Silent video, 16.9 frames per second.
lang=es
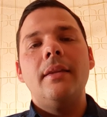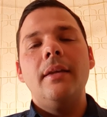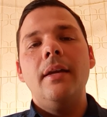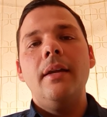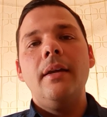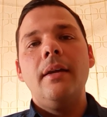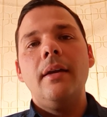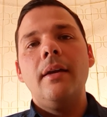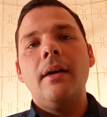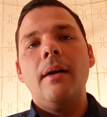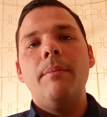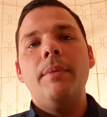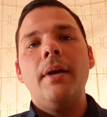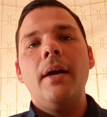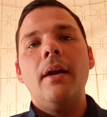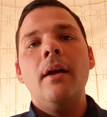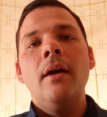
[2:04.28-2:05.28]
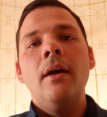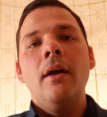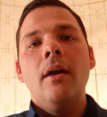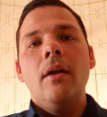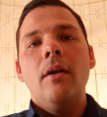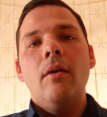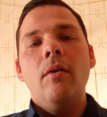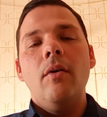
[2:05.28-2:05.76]
tienes que cambiar
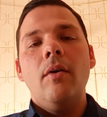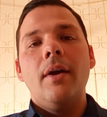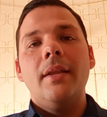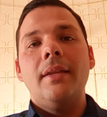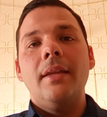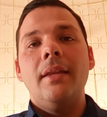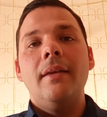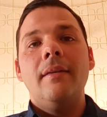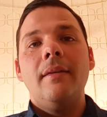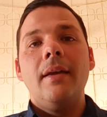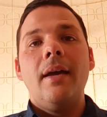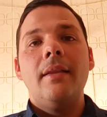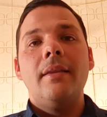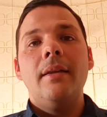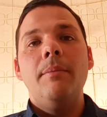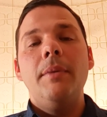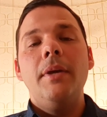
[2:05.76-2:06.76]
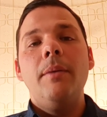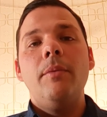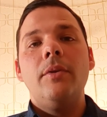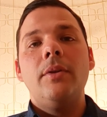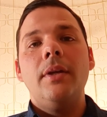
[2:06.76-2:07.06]
lo que te dices a ti mismo,